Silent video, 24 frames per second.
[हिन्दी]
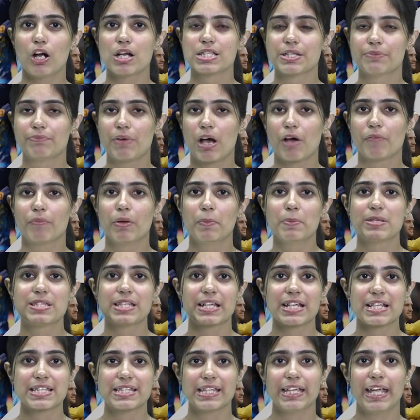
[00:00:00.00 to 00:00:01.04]
और जिम्बाब्वे में से
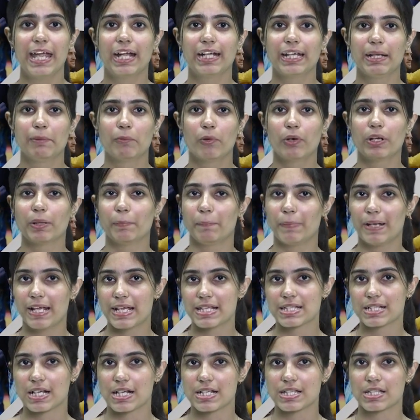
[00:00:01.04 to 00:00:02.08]
किसी एक टीम को
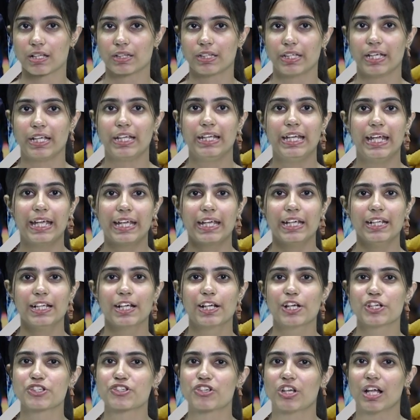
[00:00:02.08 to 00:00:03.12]
रिप्लेस कर सकती है लेकिन
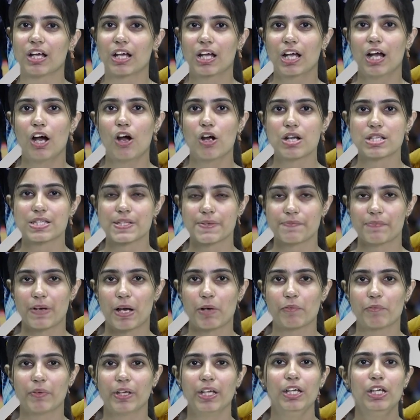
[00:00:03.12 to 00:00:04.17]
अगर श्रीलंका और
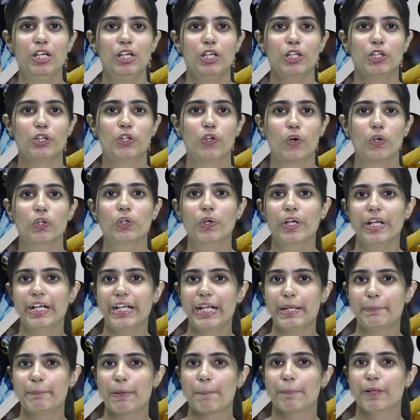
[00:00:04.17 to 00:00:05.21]
जिम्बाब्वे दोनों ही
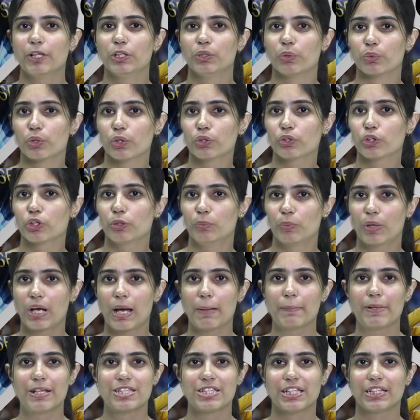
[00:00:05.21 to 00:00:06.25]
टीमें अपने दोनों दोनों
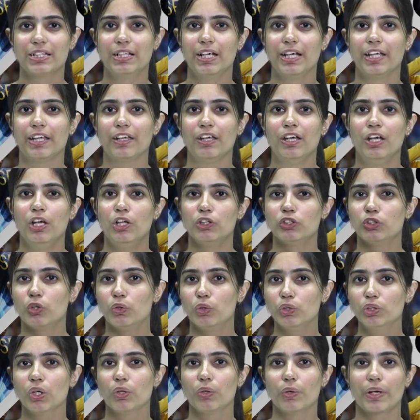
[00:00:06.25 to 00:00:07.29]
मुकाबले जीत गई तो
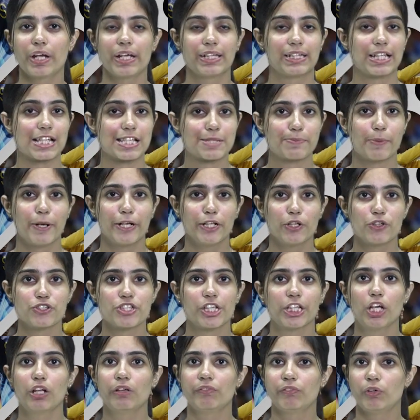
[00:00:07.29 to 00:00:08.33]
उन दोनों के दस पॉइंट हो
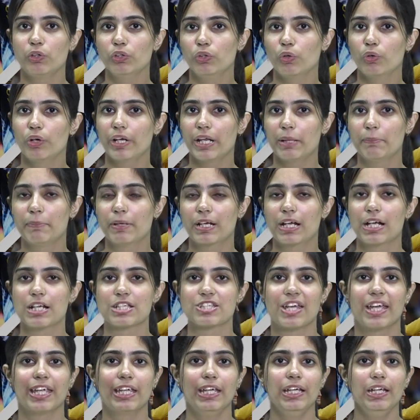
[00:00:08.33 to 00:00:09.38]
जाएंगे और वो दोनों टीमें कर
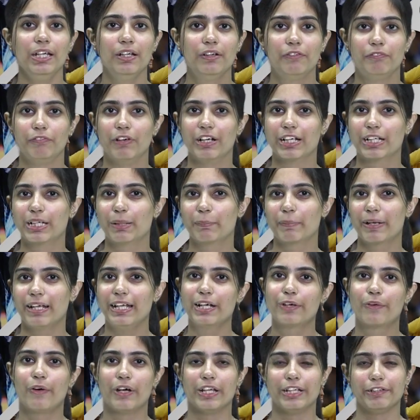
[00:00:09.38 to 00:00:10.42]
जाएगी वर्ल्ड कप के
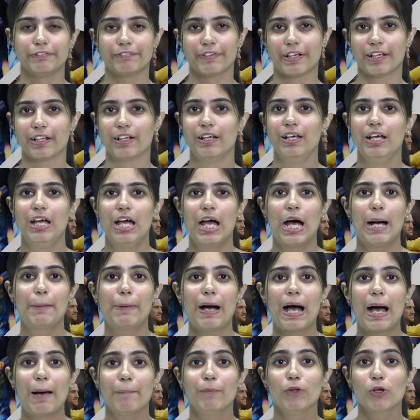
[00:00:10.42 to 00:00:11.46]
लिए क्वालिफायर अब
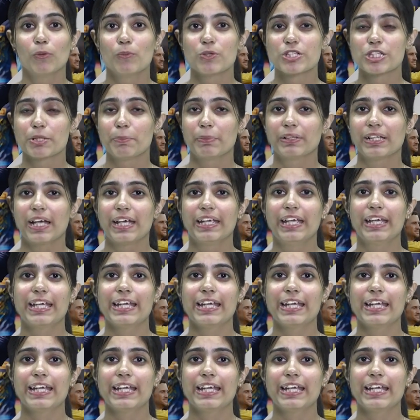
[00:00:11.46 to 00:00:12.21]
आप लोग मुझे बताइए